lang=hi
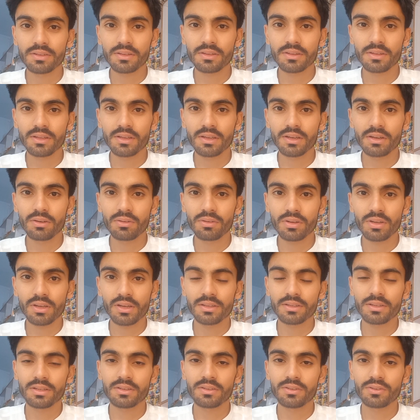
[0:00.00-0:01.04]
सकते हैं और
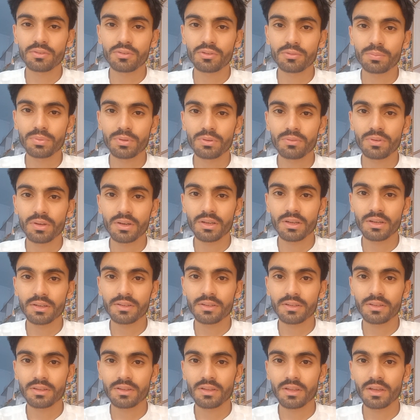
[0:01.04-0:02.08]
कैसे यूट्यूब पर वर्क कर
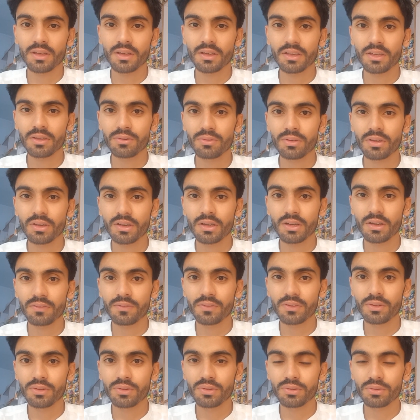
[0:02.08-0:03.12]
सकते हैं क्योंकि
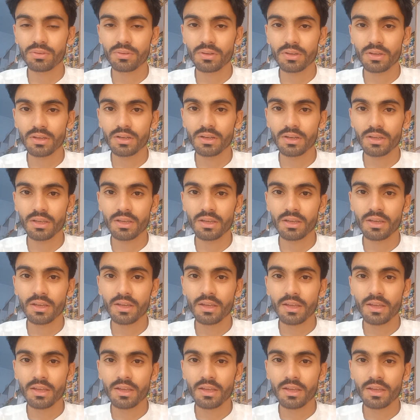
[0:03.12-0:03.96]
काफ़ी दोस्तों ने कहा कि